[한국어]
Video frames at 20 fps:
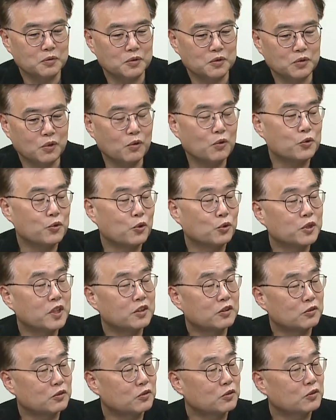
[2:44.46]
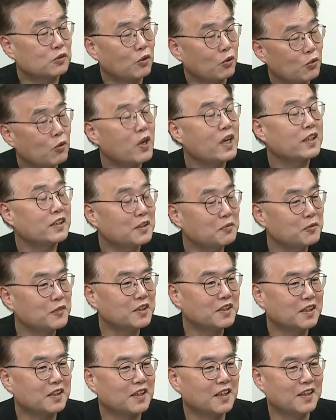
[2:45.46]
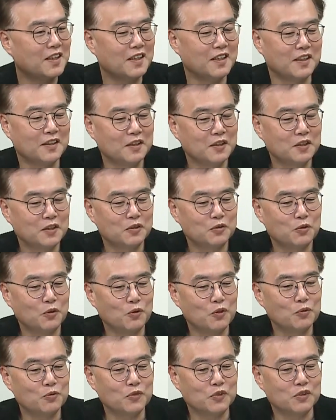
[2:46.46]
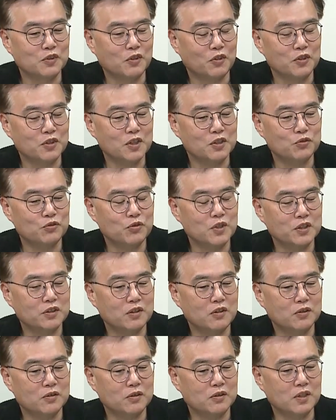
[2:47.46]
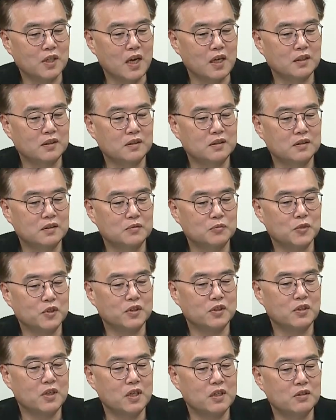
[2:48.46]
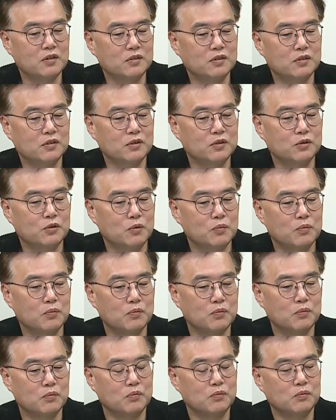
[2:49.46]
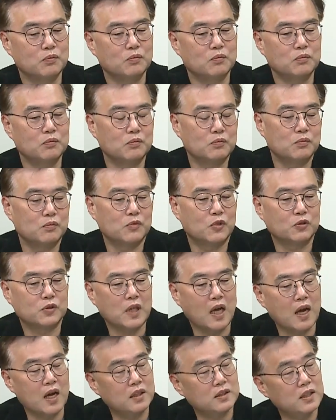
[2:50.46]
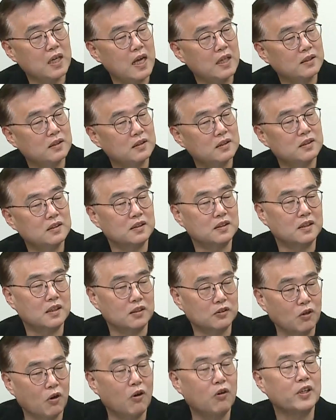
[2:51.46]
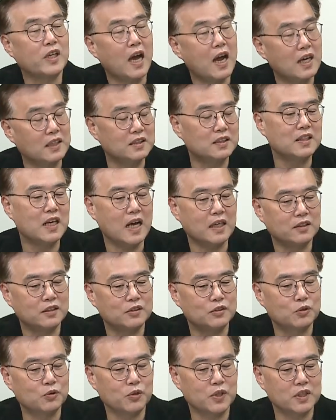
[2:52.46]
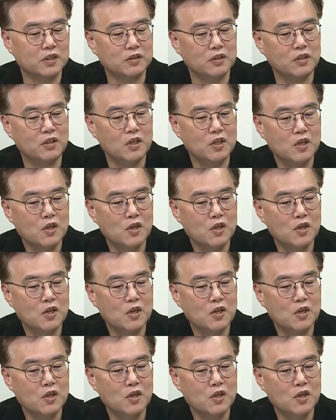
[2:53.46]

서로 요새 서로 간에 힘드니까 그쵸. 조금 음. 더 이상 음. 추가적인 어떤 갈등 뭐 이러한 것들을 좀 뭐 나가지 않는 그러니까 더 나가지는 않는 쪽에서